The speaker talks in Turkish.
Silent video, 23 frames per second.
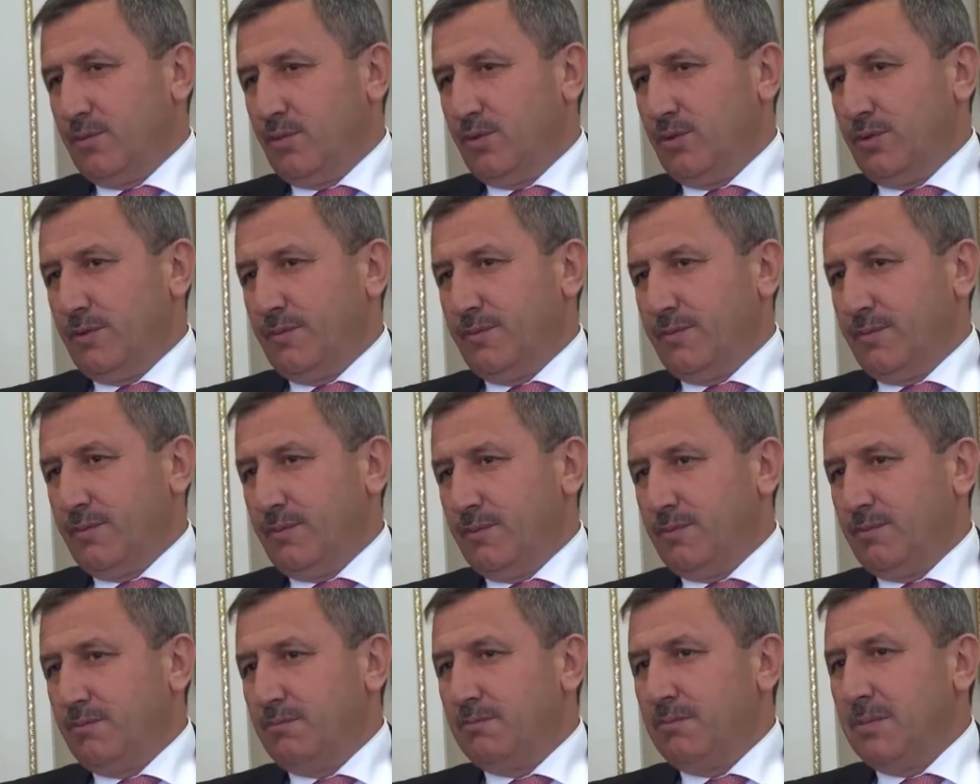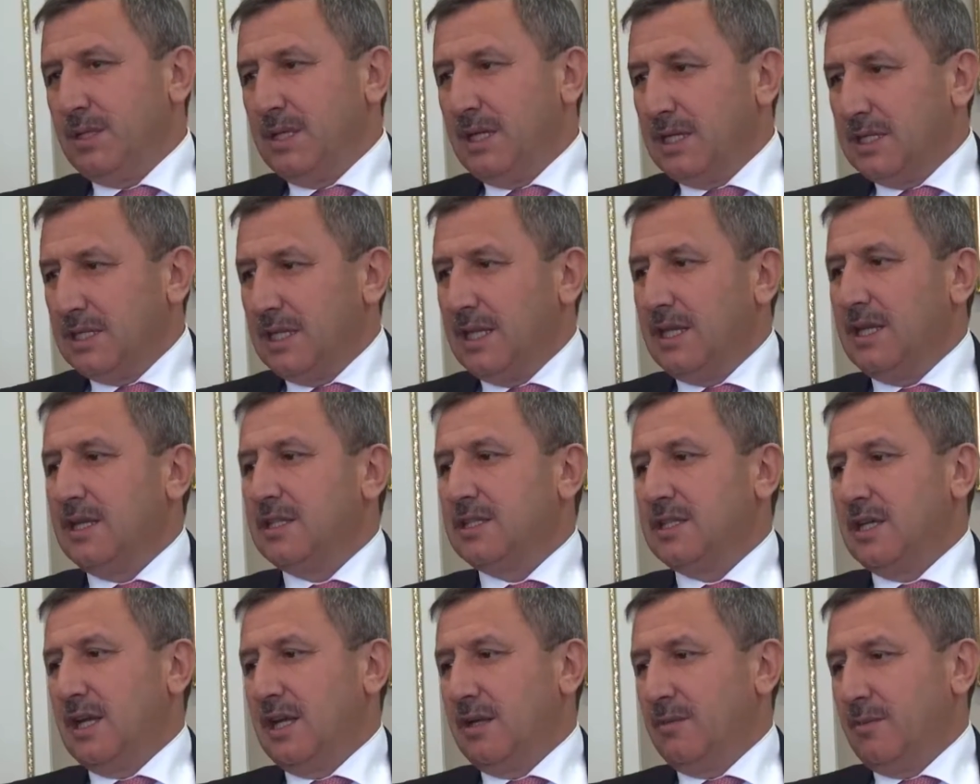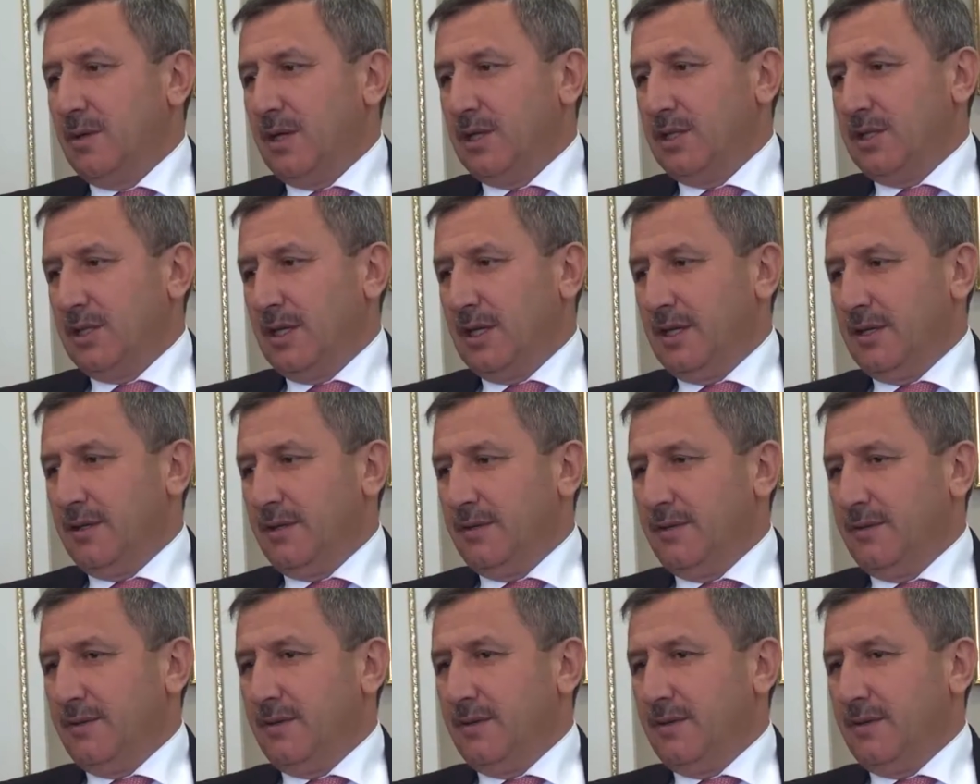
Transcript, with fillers: Bu birlikteliği sağlama adına